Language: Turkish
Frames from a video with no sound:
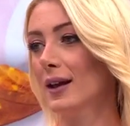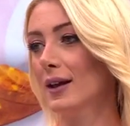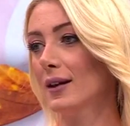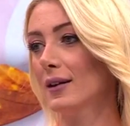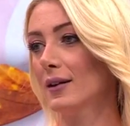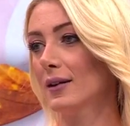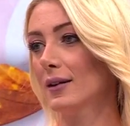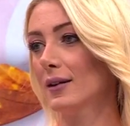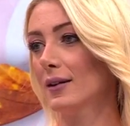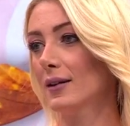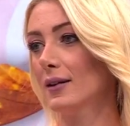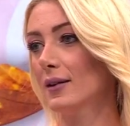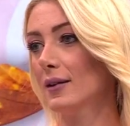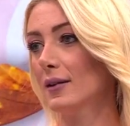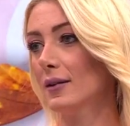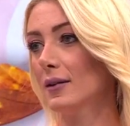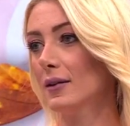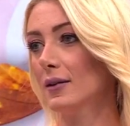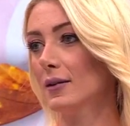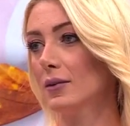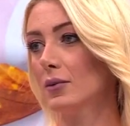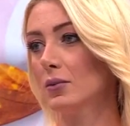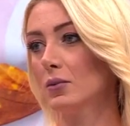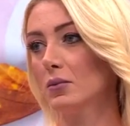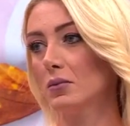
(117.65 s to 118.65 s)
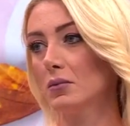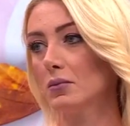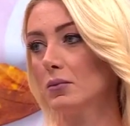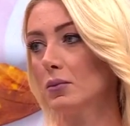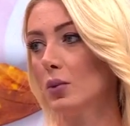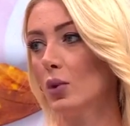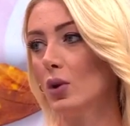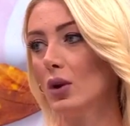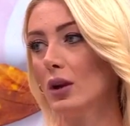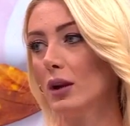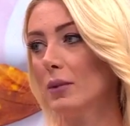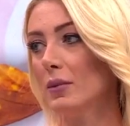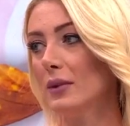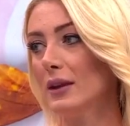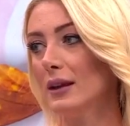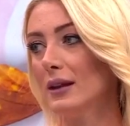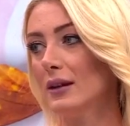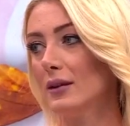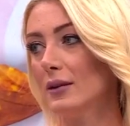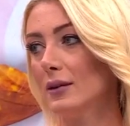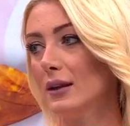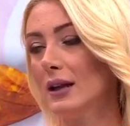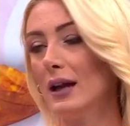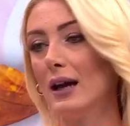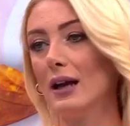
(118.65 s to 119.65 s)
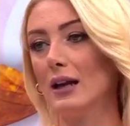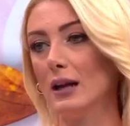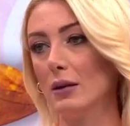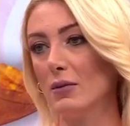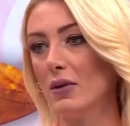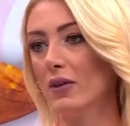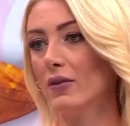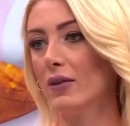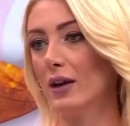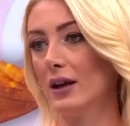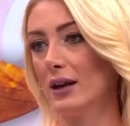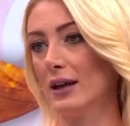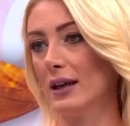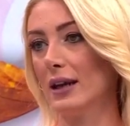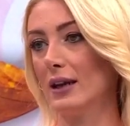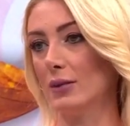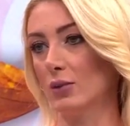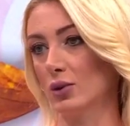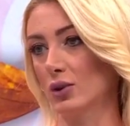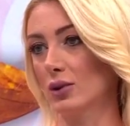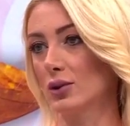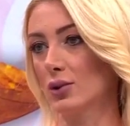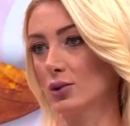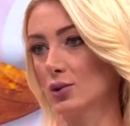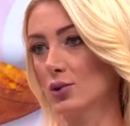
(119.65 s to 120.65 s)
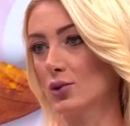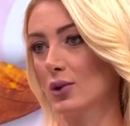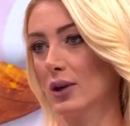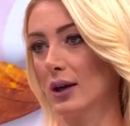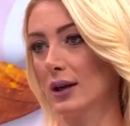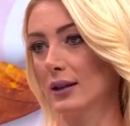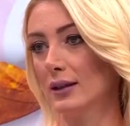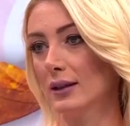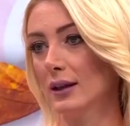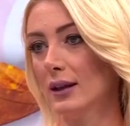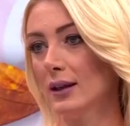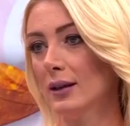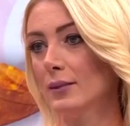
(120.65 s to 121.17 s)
E, böyle bir ilerleme var yani modada şu anda.